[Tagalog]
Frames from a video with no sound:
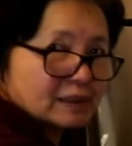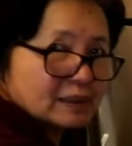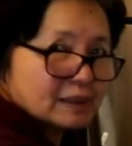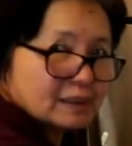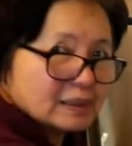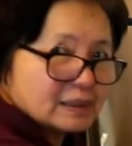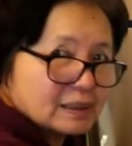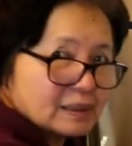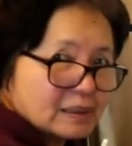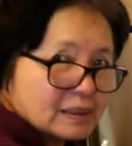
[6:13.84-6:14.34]

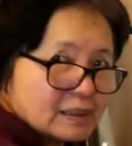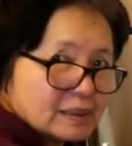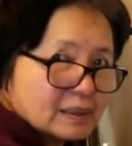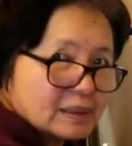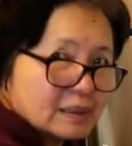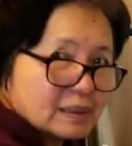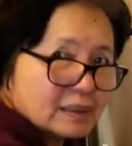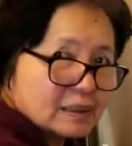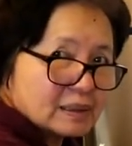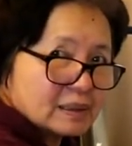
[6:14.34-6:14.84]
pinagalitan ko
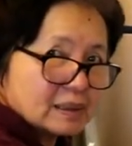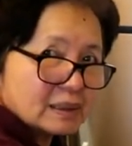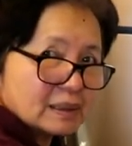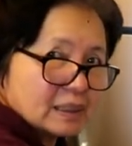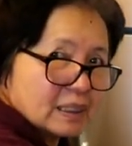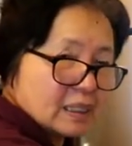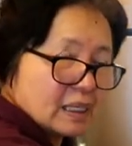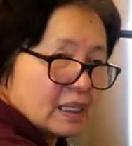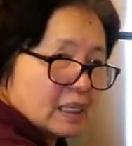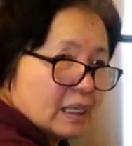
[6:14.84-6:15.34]
din niya
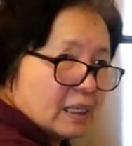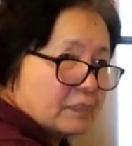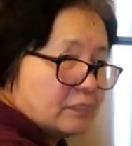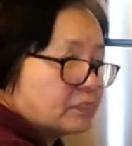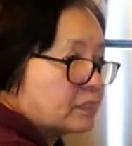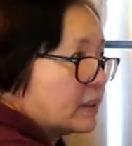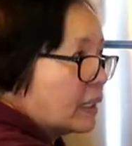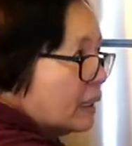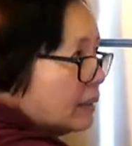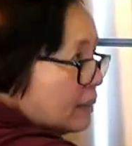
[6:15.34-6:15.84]
na nag,
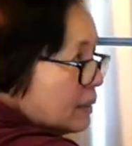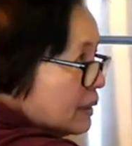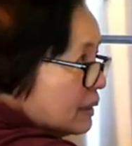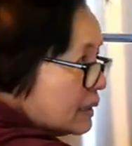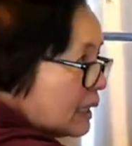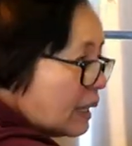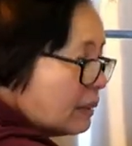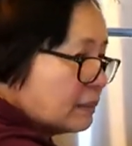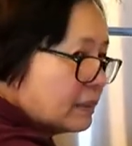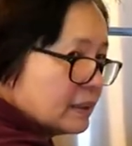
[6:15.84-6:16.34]
home,
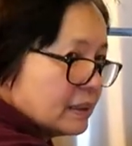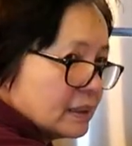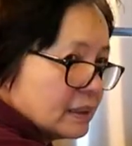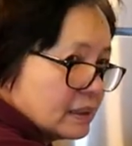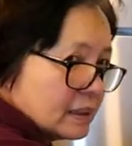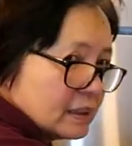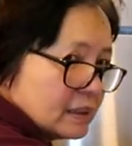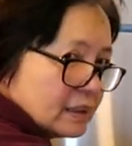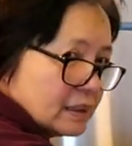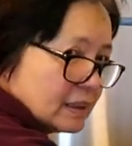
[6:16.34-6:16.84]
go home depot kami.